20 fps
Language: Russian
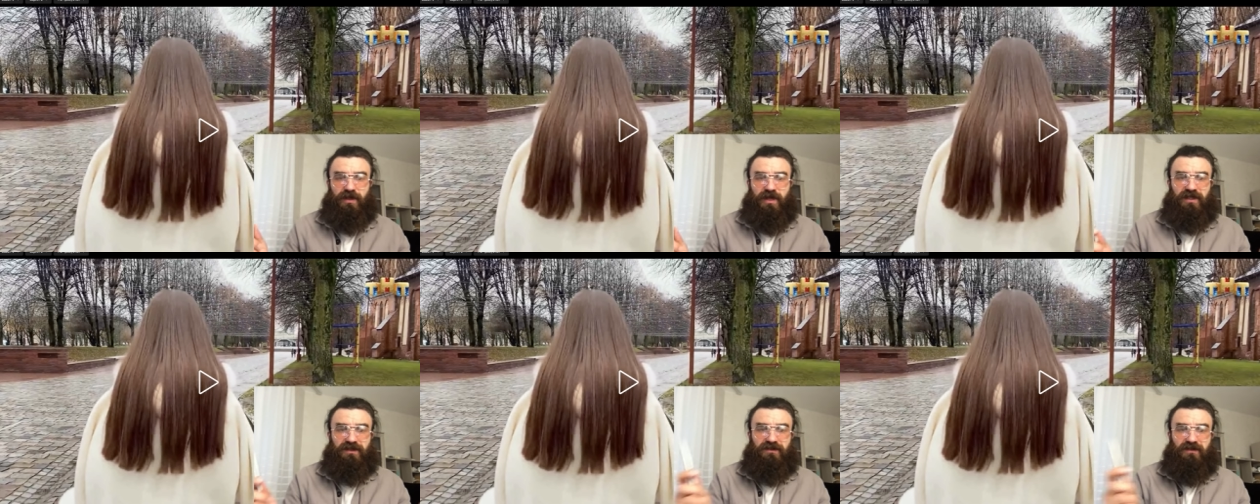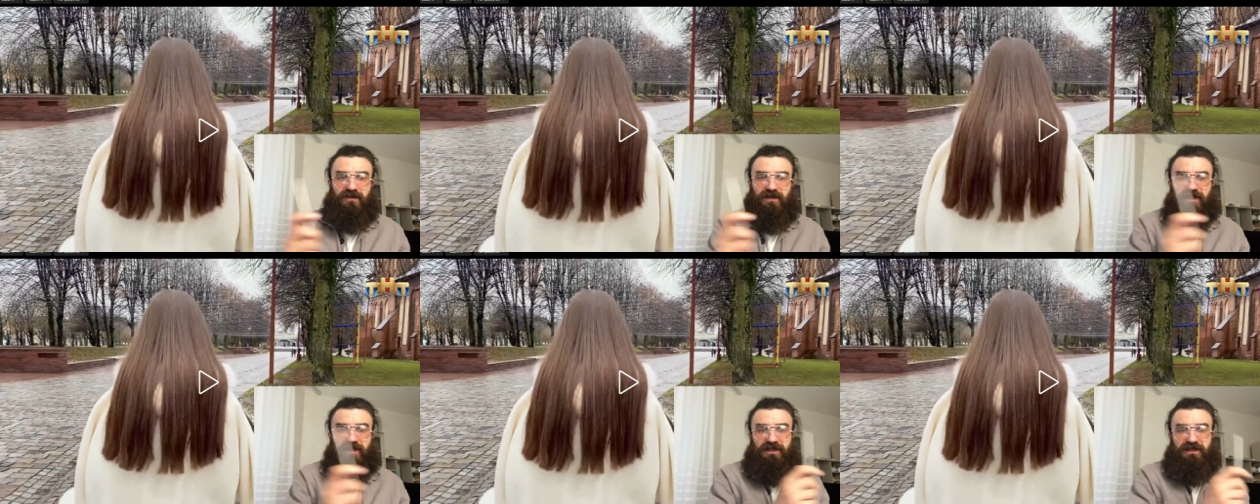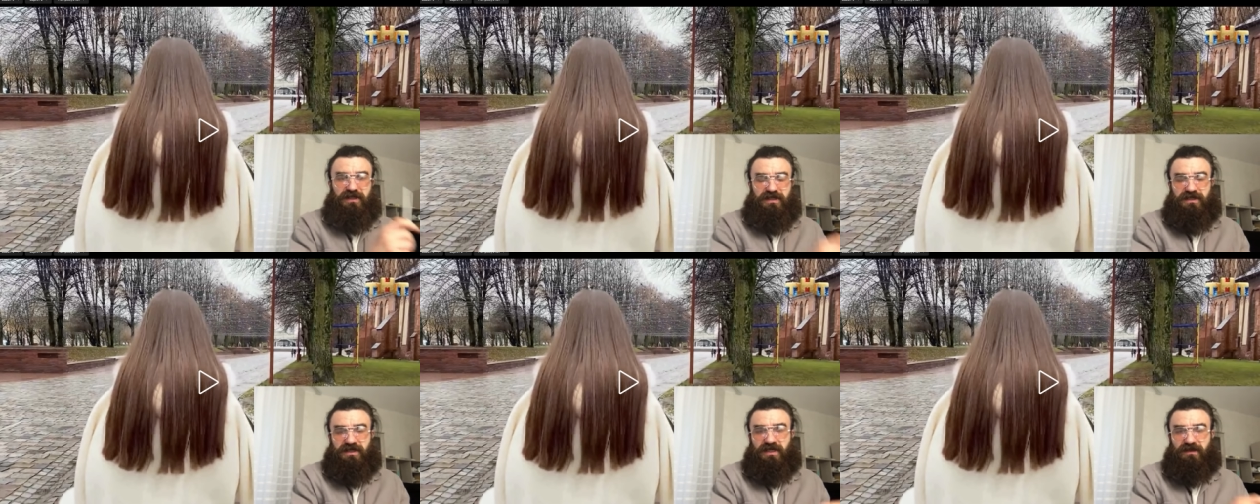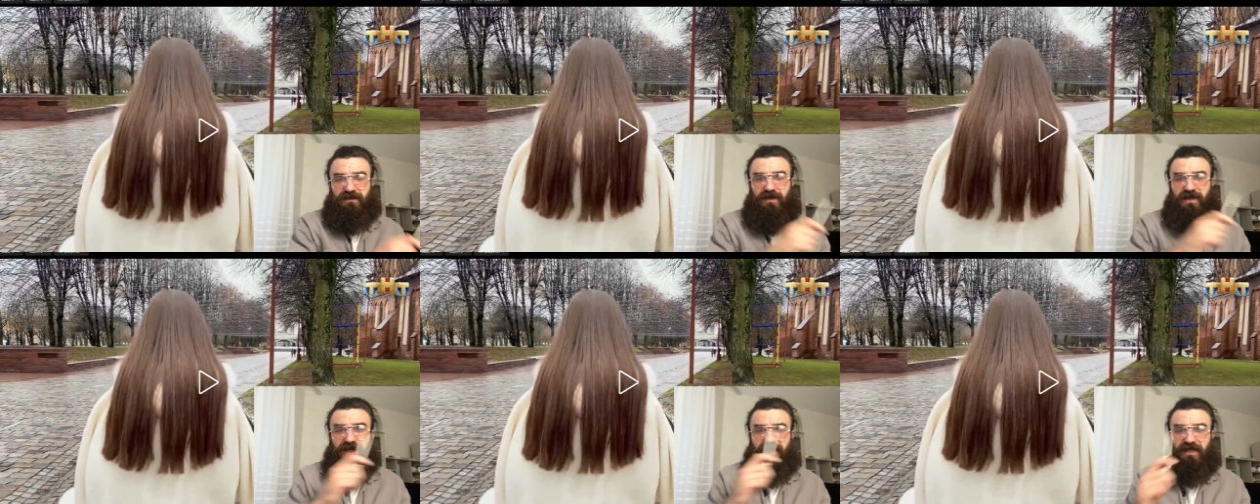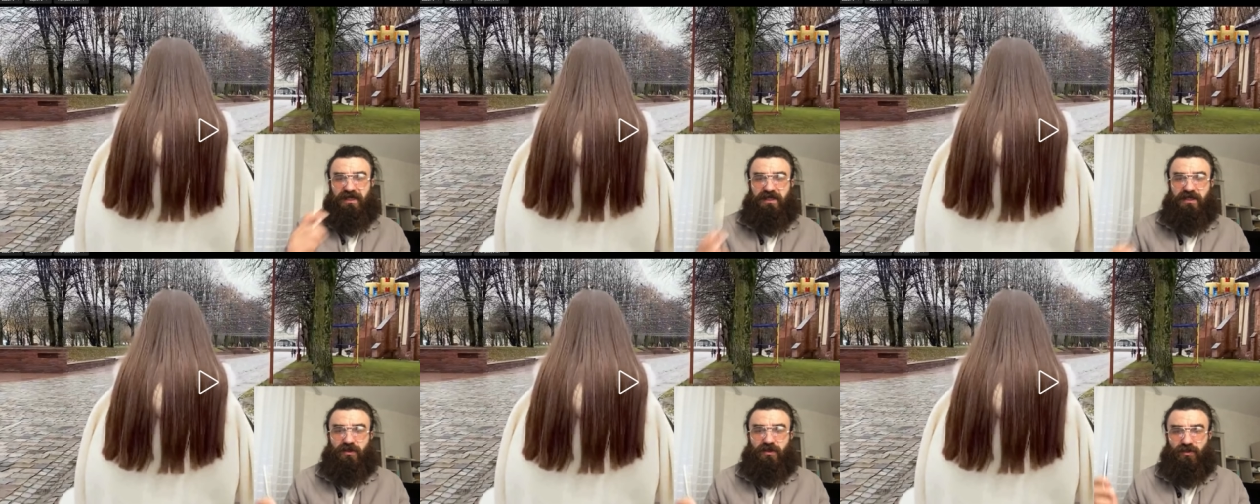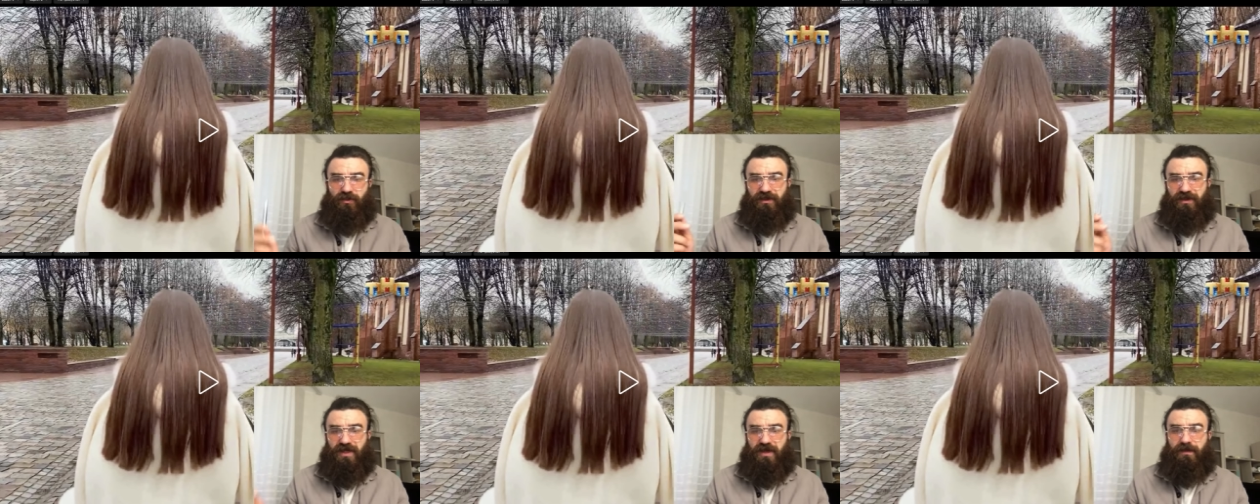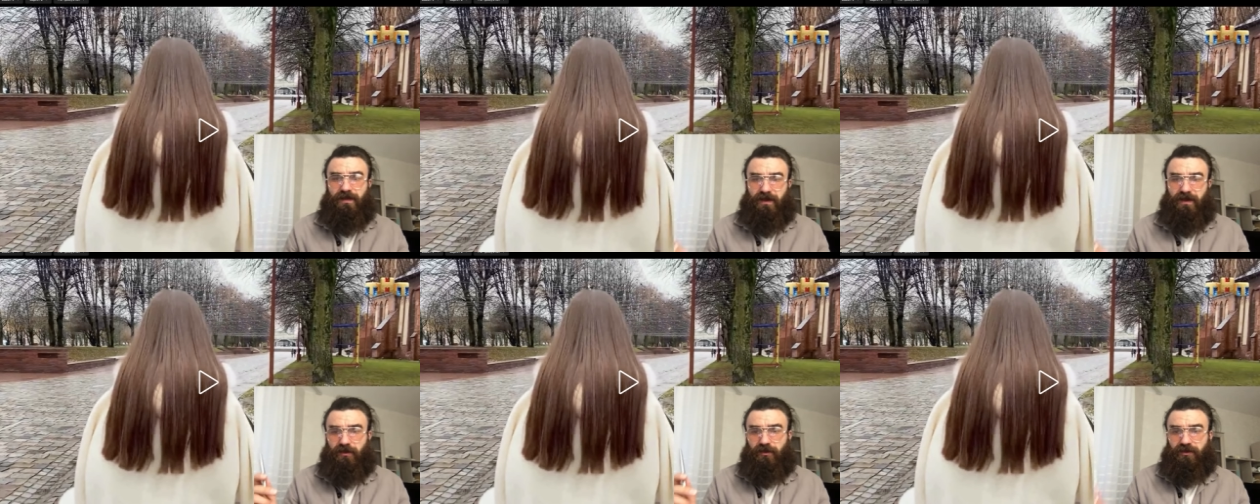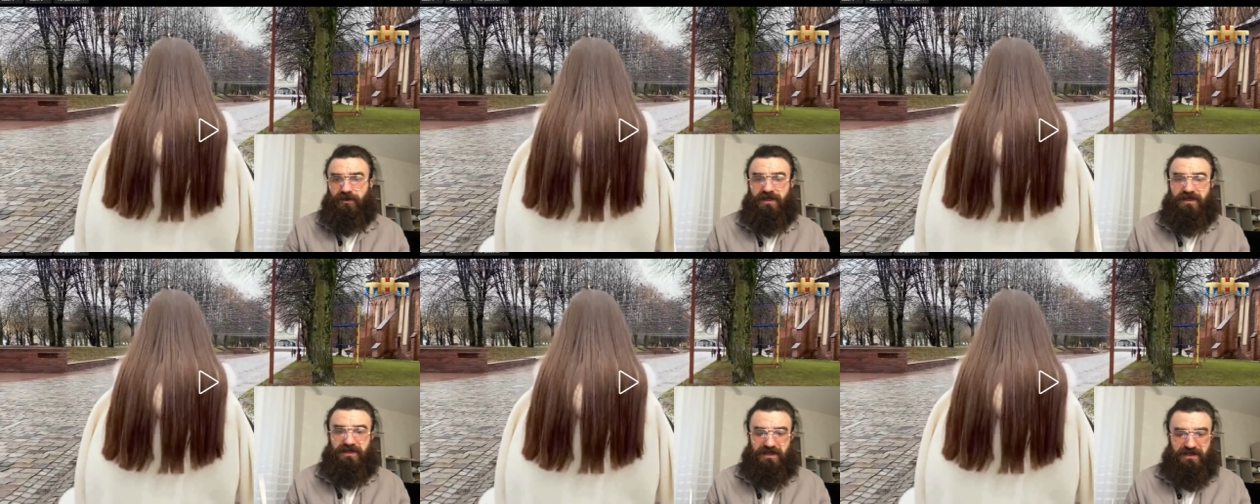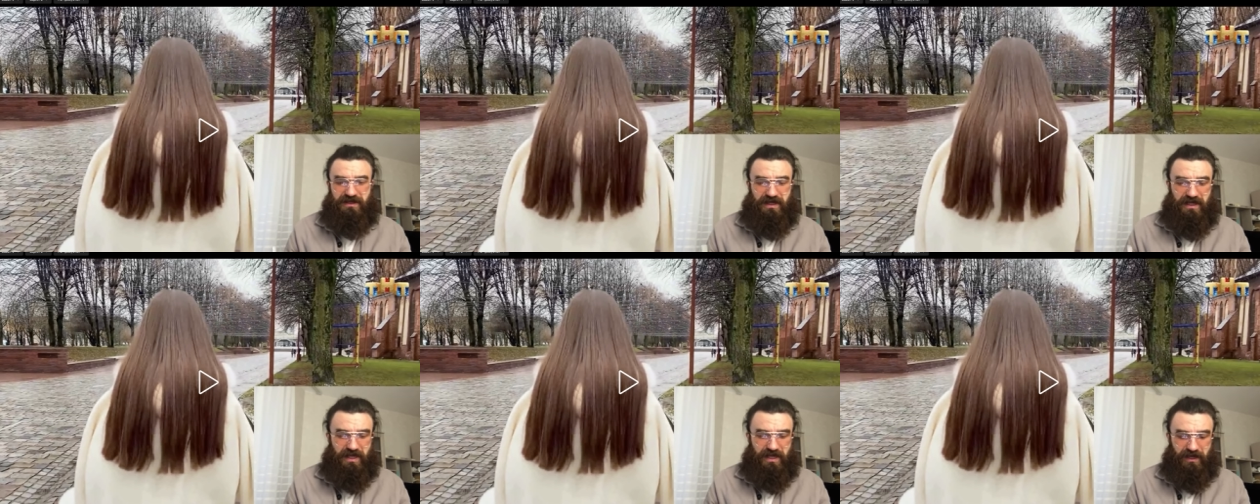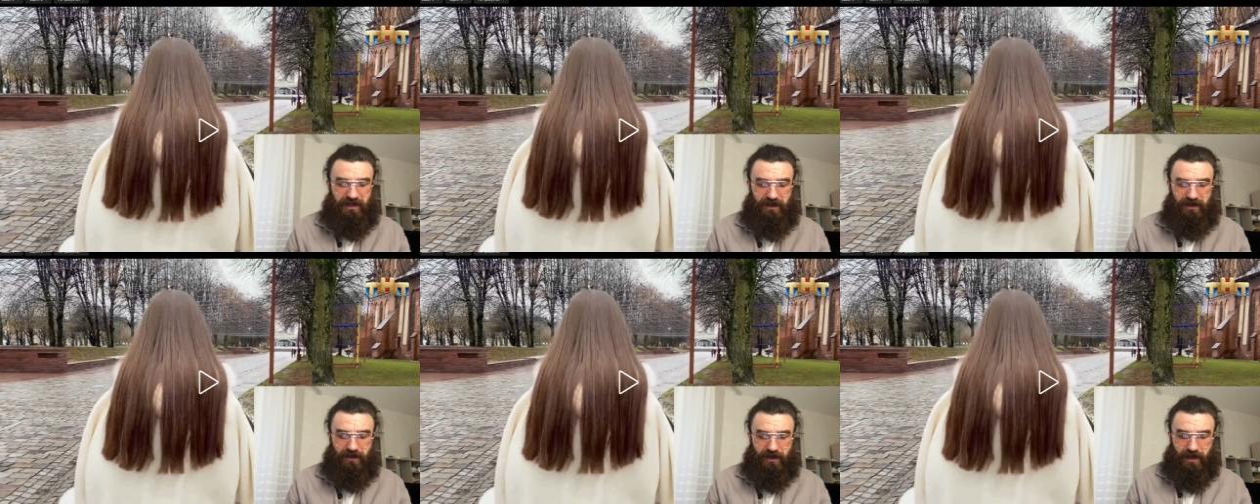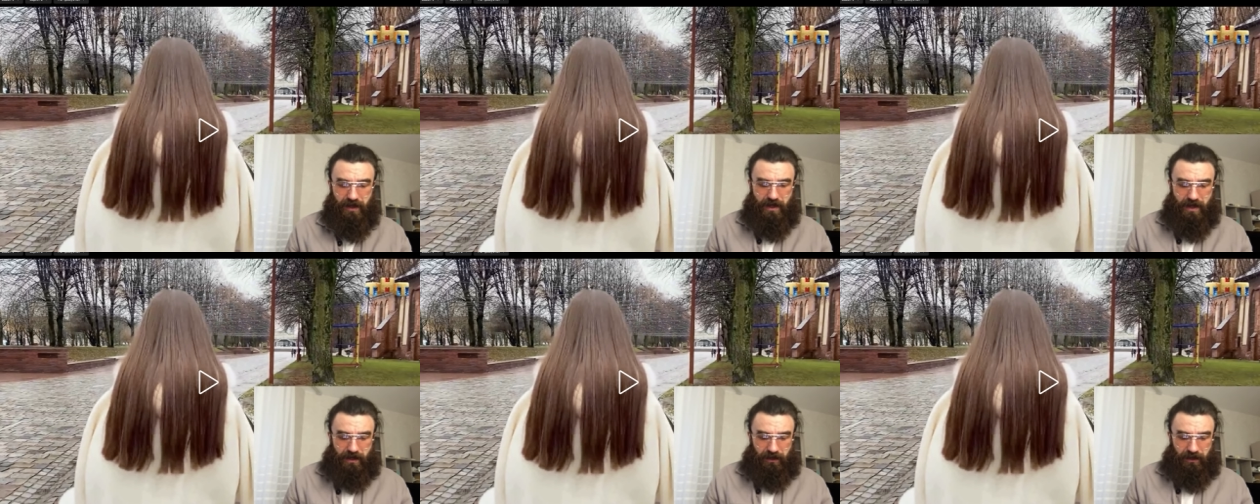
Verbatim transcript: как твоя нервная система реагирует на определенное состояние.